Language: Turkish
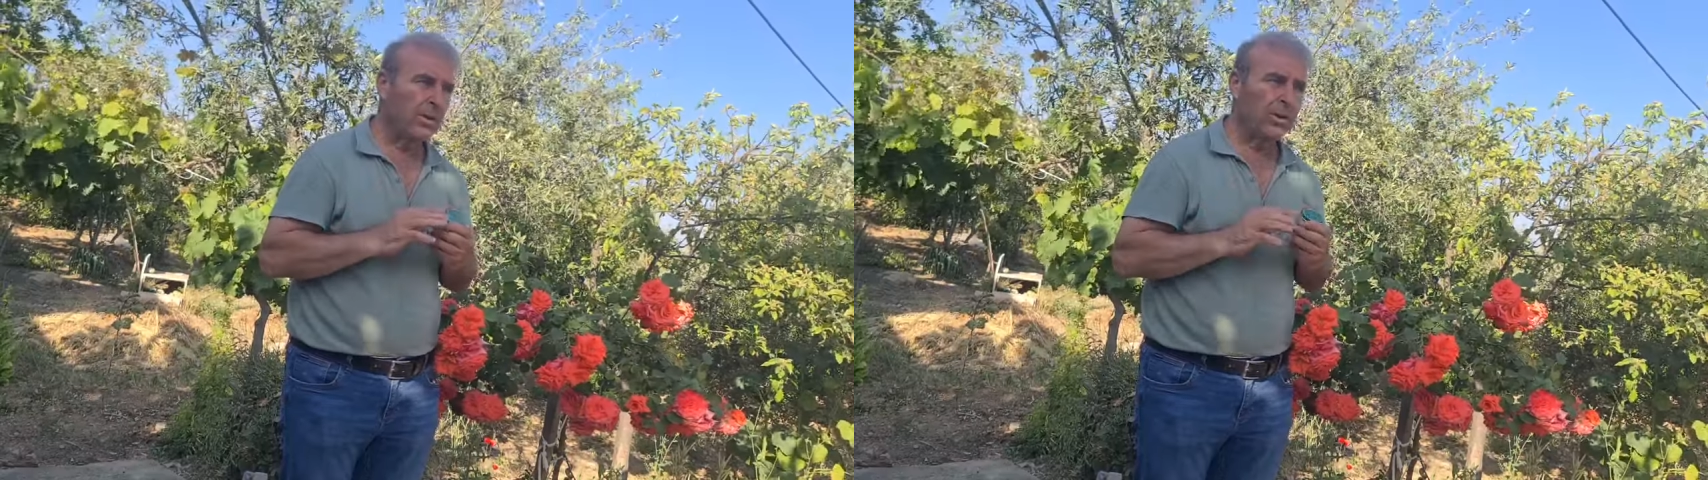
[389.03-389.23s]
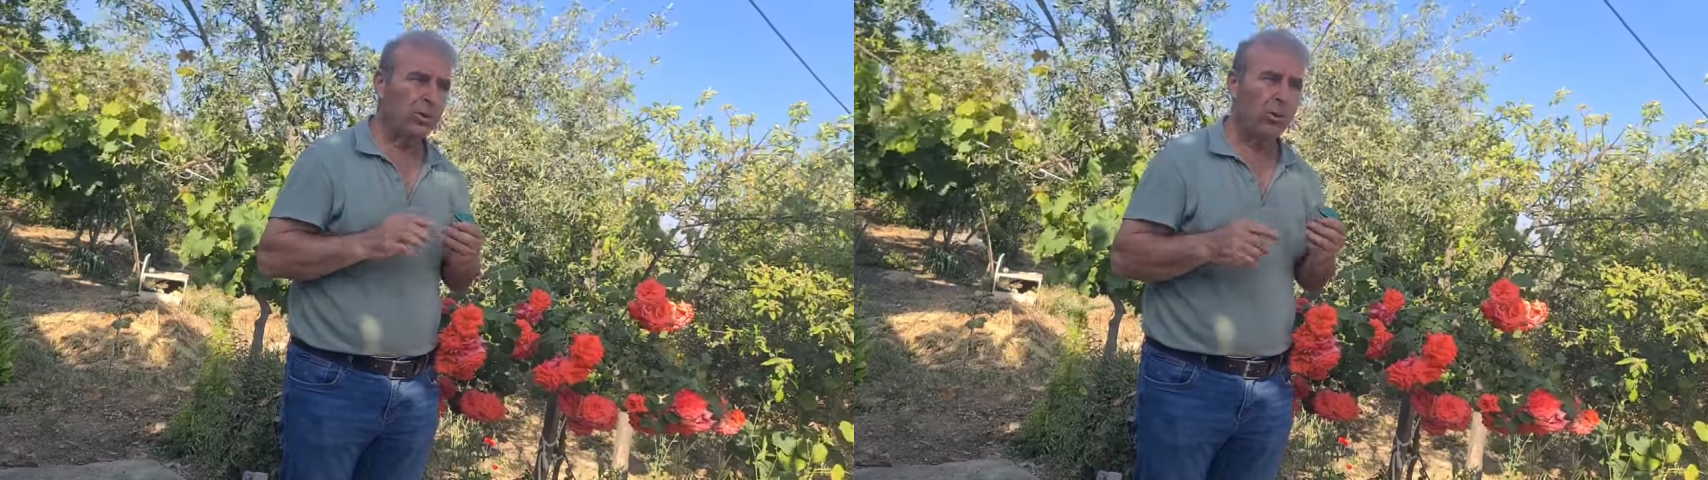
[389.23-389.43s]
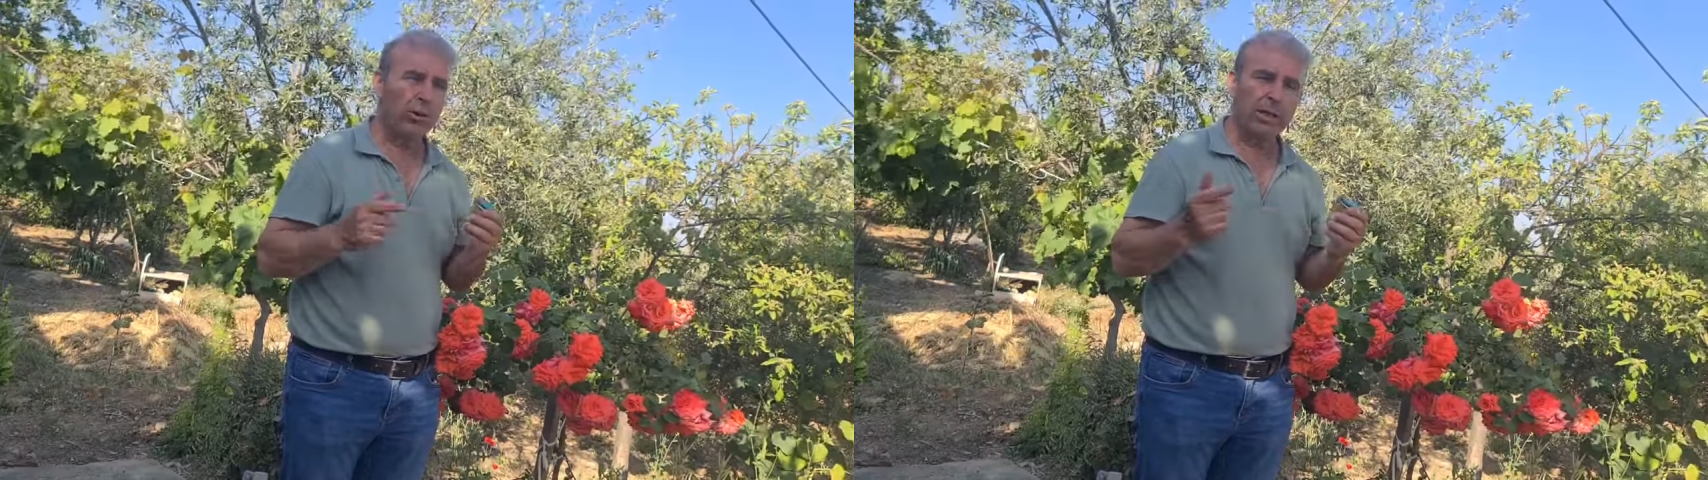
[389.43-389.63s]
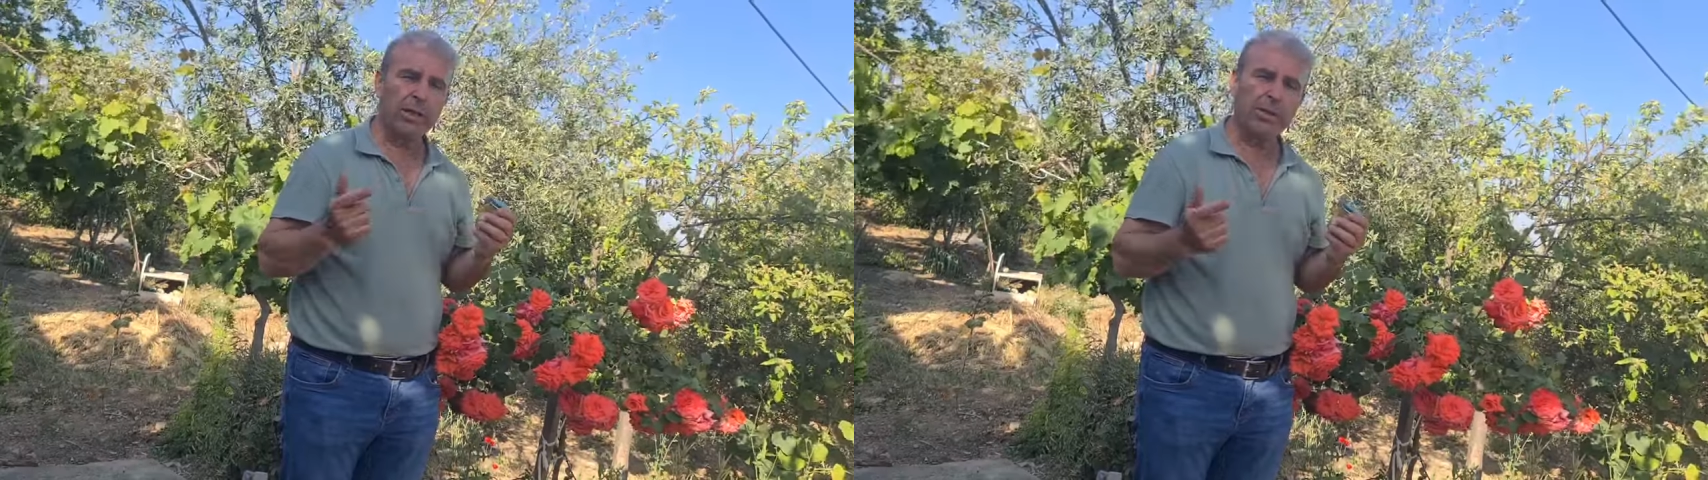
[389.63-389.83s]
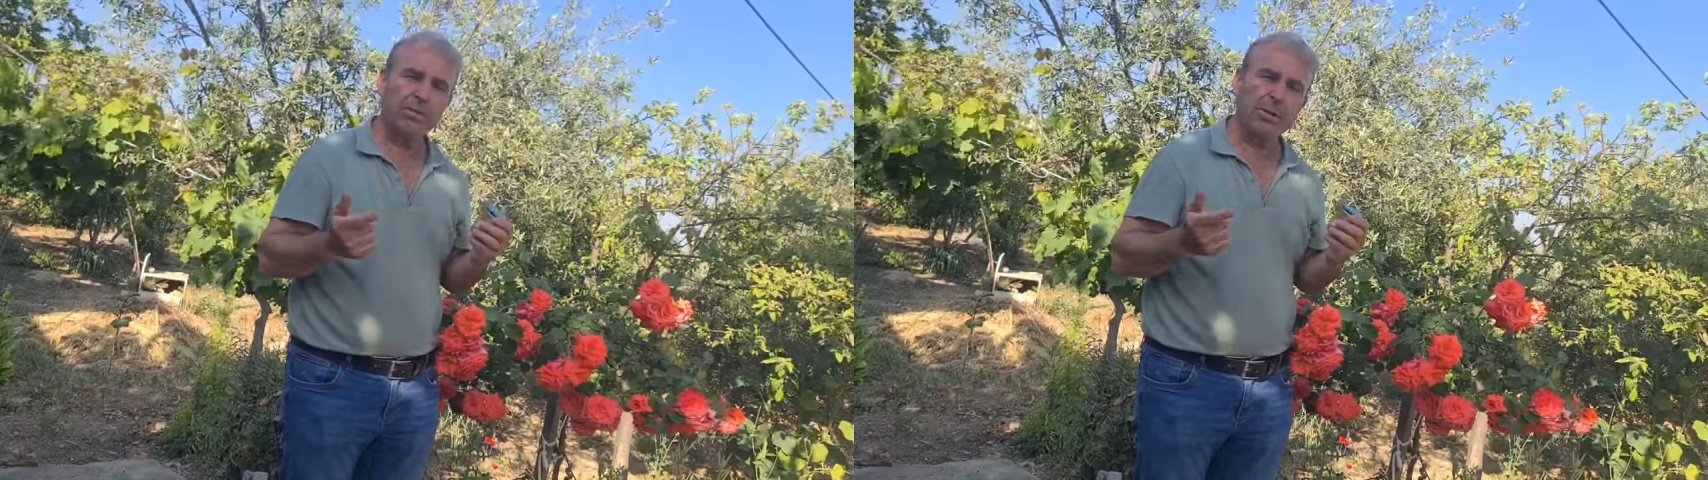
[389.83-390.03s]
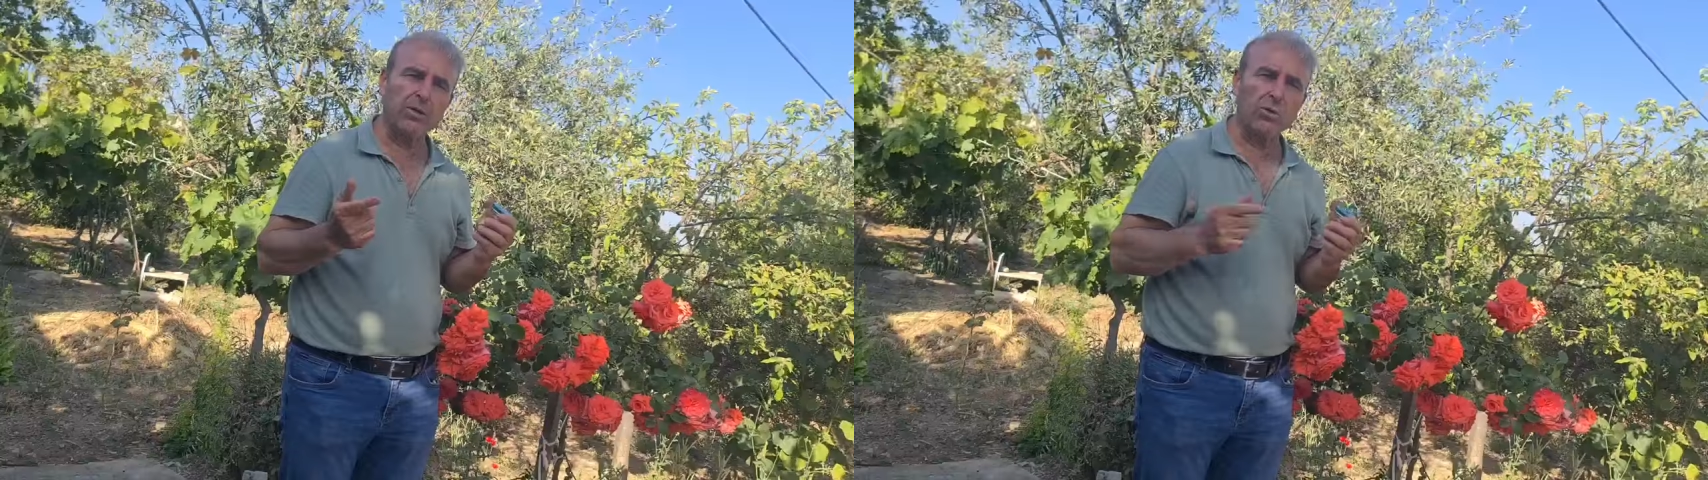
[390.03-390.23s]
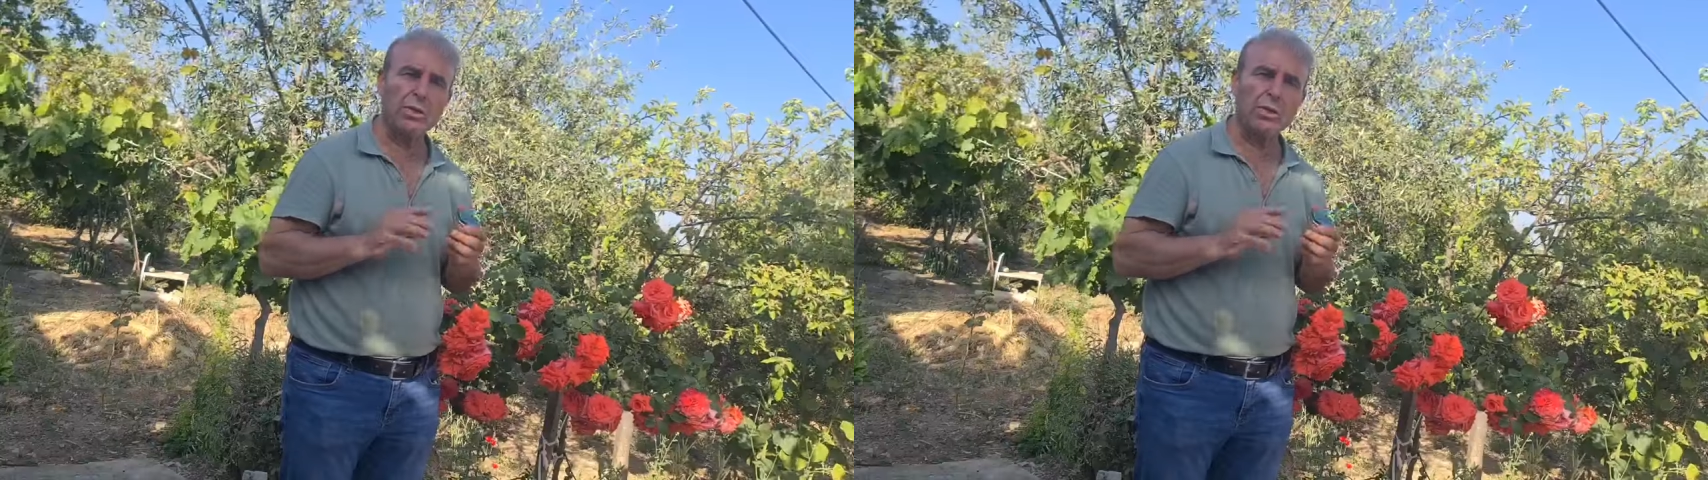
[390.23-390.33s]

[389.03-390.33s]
gerçekten siz de